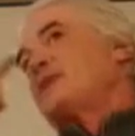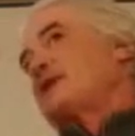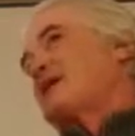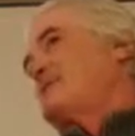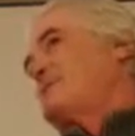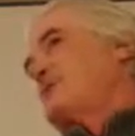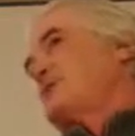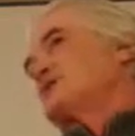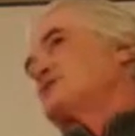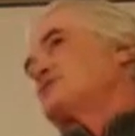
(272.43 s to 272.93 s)
ma
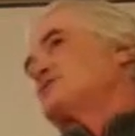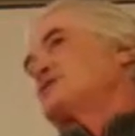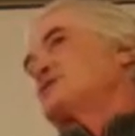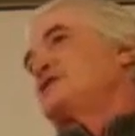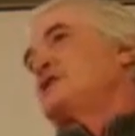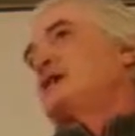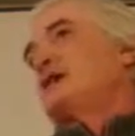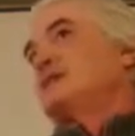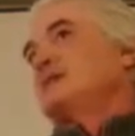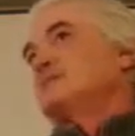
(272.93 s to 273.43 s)
che penso
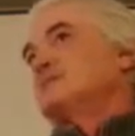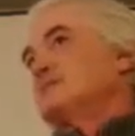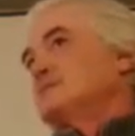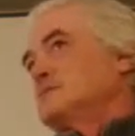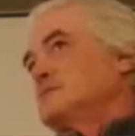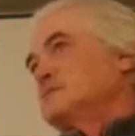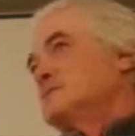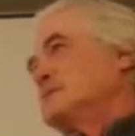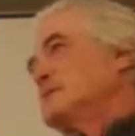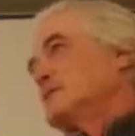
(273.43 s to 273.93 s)
sia
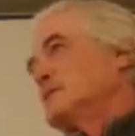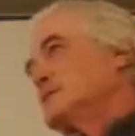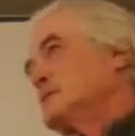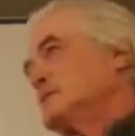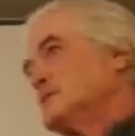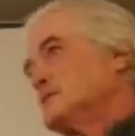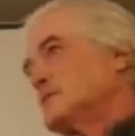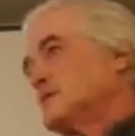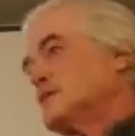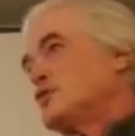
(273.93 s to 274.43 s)

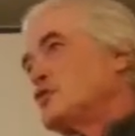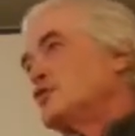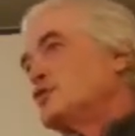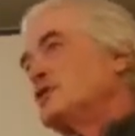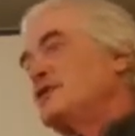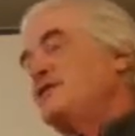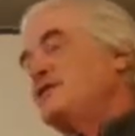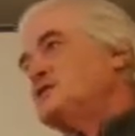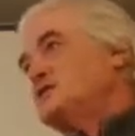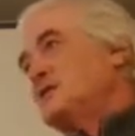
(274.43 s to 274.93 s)

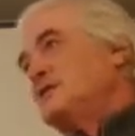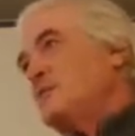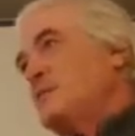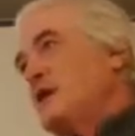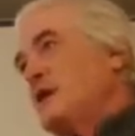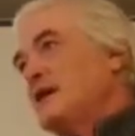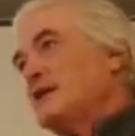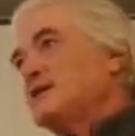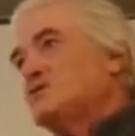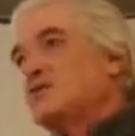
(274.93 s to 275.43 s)

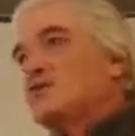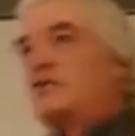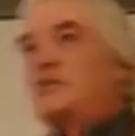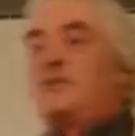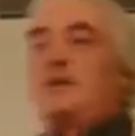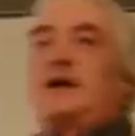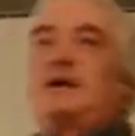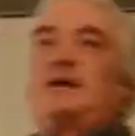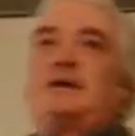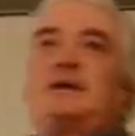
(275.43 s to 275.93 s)
condivisibile,
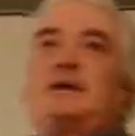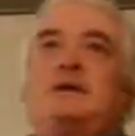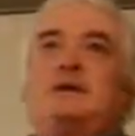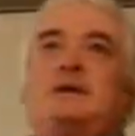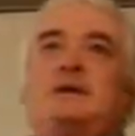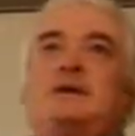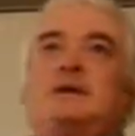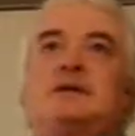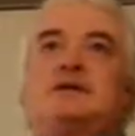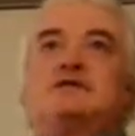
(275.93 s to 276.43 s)
insomma.
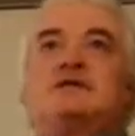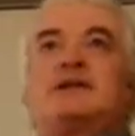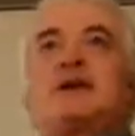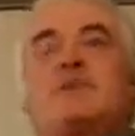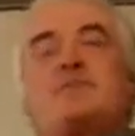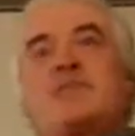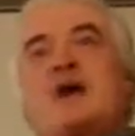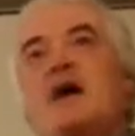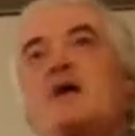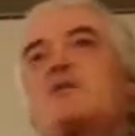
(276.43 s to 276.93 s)
Se
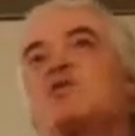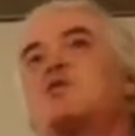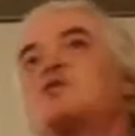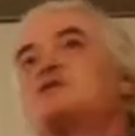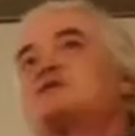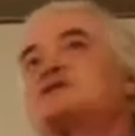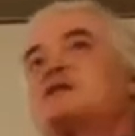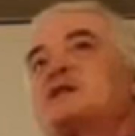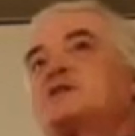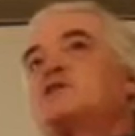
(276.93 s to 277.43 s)
abbiamo
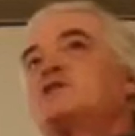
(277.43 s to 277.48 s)
questa